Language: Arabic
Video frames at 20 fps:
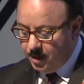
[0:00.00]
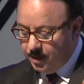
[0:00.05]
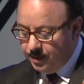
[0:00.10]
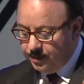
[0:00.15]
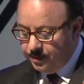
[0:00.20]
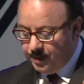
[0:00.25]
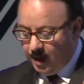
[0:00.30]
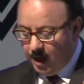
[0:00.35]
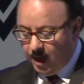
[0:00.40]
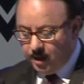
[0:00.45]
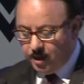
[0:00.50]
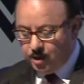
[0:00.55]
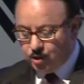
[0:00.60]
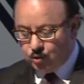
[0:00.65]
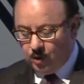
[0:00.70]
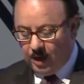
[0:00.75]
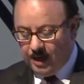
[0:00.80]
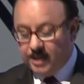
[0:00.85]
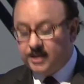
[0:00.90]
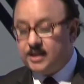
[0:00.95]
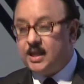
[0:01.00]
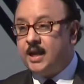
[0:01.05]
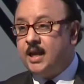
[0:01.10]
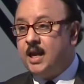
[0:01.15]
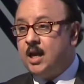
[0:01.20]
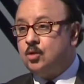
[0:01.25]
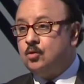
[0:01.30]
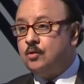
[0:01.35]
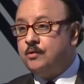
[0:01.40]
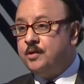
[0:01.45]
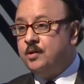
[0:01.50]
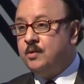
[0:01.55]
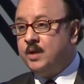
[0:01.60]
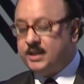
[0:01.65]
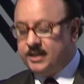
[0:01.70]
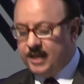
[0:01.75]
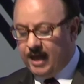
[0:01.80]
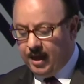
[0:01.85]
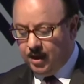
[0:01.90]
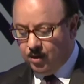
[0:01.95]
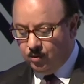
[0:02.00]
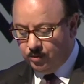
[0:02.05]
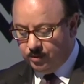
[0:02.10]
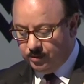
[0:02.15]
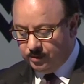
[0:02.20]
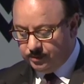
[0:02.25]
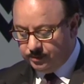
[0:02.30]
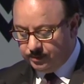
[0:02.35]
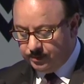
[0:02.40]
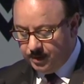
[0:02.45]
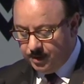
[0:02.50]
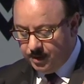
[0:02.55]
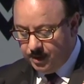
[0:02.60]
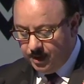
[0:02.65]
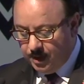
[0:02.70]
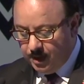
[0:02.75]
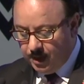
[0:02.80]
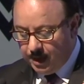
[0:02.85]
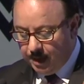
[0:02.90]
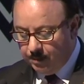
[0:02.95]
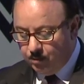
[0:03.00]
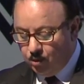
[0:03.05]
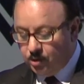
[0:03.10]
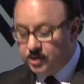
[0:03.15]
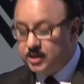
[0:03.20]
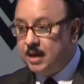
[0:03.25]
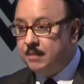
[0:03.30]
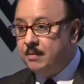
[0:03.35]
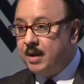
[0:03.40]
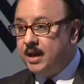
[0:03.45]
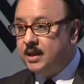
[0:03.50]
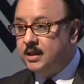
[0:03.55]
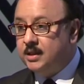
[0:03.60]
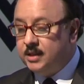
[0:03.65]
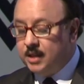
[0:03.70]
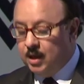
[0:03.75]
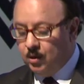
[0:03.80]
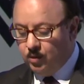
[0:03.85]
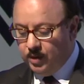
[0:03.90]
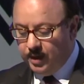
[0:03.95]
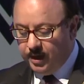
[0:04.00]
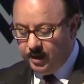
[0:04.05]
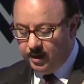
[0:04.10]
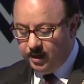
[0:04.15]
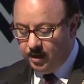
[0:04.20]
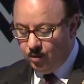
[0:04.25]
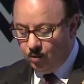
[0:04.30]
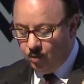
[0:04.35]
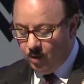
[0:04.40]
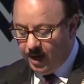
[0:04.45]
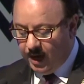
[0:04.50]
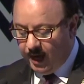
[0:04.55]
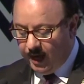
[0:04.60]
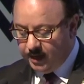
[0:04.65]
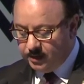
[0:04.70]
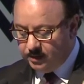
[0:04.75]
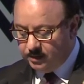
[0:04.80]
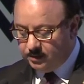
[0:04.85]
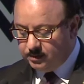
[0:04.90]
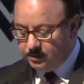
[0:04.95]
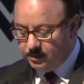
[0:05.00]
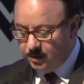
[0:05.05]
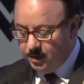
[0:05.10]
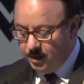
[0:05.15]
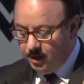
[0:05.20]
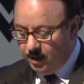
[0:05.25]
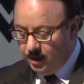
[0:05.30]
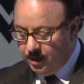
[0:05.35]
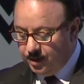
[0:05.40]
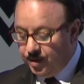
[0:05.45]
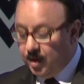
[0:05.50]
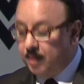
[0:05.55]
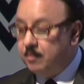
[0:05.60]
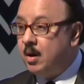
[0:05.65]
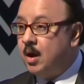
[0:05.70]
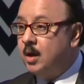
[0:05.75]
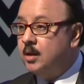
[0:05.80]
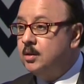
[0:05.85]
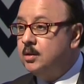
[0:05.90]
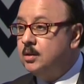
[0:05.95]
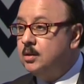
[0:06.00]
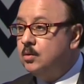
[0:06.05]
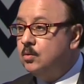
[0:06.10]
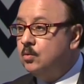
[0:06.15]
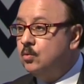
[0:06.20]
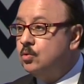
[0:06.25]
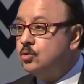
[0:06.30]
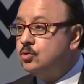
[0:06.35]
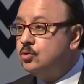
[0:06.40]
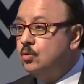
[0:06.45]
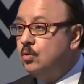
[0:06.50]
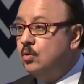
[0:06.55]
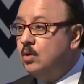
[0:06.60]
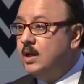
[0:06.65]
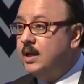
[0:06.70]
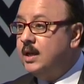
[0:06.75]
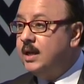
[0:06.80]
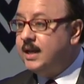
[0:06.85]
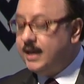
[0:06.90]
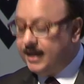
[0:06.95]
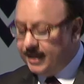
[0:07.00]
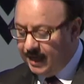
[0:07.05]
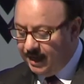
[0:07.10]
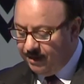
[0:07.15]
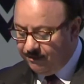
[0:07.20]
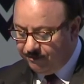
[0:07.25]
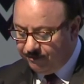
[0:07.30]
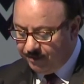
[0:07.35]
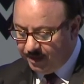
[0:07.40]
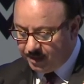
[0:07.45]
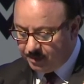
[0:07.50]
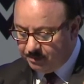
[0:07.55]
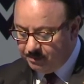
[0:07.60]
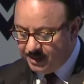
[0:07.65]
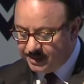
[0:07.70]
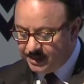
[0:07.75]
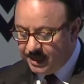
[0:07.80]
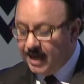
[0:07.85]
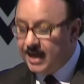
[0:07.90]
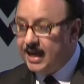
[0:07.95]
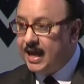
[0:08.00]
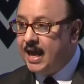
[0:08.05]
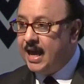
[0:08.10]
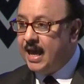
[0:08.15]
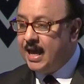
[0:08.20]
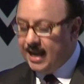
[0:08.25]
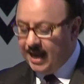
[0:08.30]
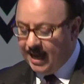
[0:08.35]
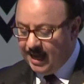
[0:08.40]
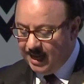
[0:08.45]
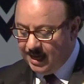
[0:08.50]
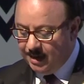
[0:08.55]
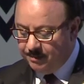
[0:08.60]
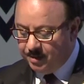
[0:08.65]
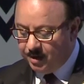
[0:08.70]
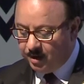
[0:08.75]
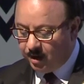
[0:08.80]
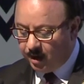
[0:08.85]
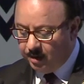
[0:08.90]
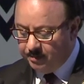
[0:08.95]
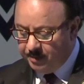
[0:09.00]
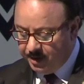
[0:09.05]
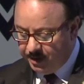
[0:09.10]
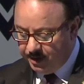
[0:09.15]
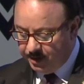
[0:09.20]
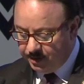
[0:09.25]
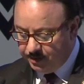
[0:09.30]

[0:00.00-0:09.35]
نحرص على التكاتف والتعاون كمجتمع دولي واحد لضمان وصول كافة مزايا العالم الرقمي